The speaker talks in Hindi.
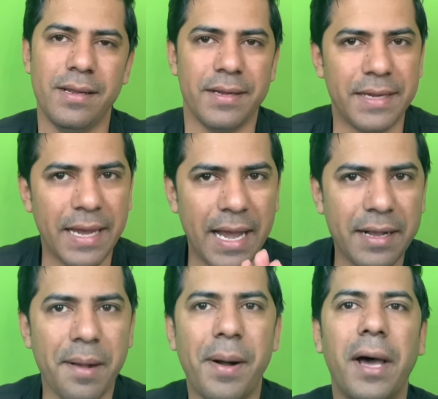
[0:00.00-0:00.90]
यह है
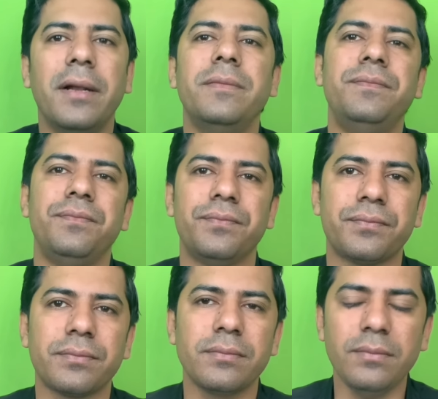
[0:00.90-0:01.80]
कमाल
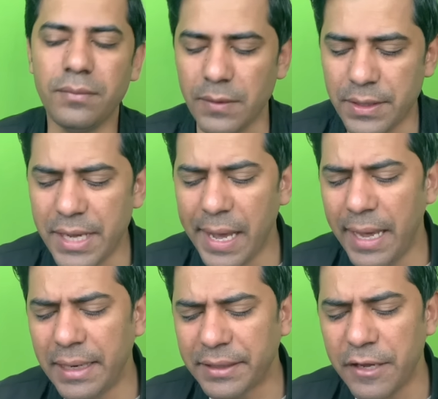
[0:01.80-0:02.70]
यह
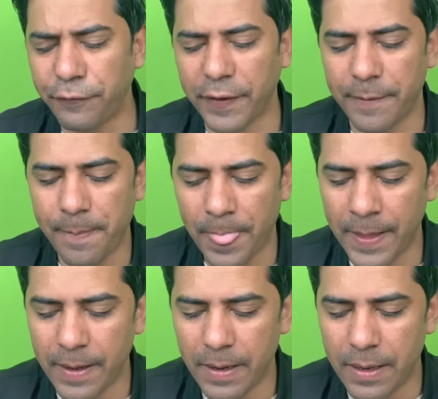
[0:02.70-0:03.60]
है लतीफे
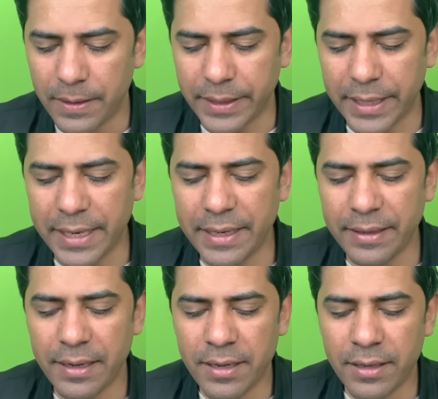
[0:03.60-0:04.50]
यानी
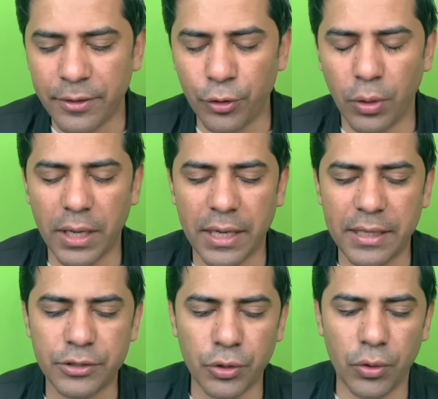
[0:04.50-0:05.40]

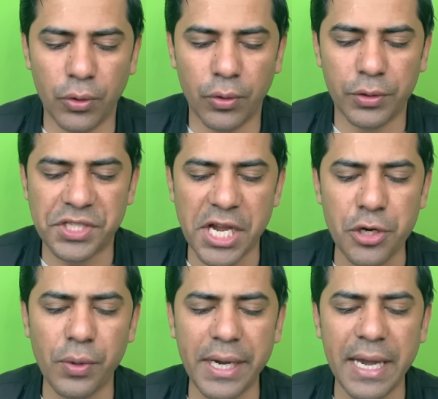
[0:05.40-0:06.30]
जो
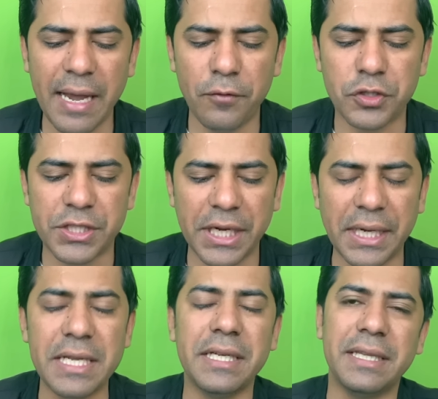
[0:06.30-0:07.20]
जेयूआई है वो
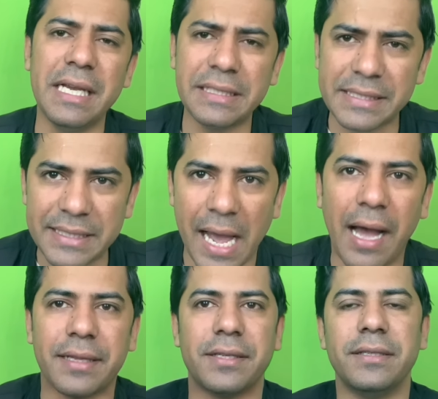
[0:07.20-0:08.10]
सीटें जीती है
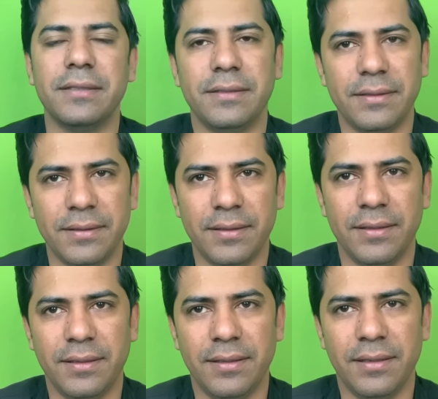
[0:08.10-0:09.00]
सात
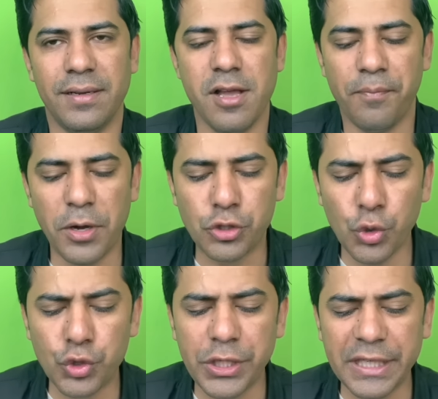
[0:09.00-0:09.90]

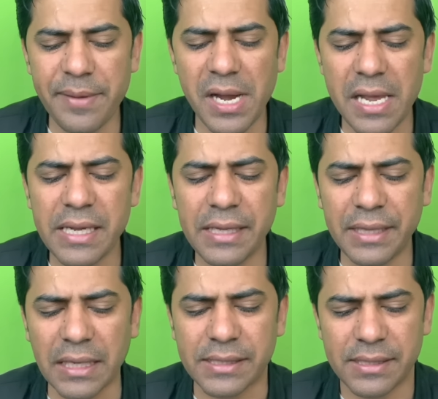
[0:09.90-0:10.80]
मखसूस सीटें मिलेंगी
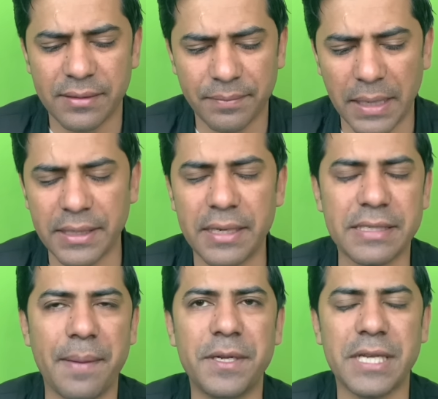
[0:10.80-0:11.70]
दस माजर
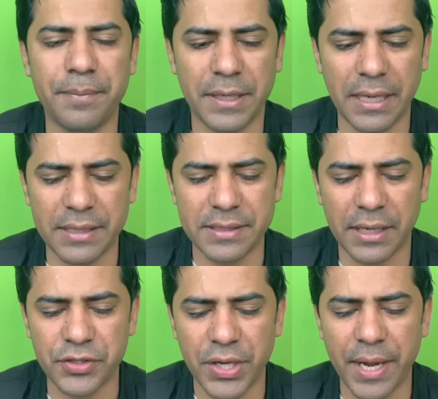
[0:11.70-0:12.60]
निजामी साहब ने ये
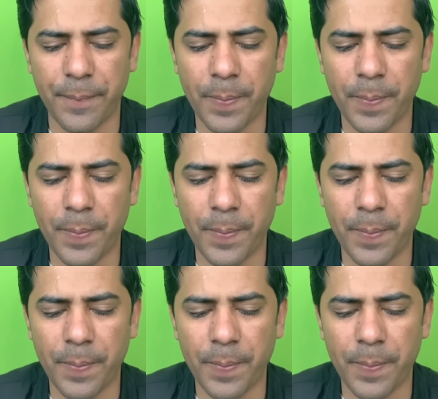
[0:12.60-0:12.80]
रिसर्च की है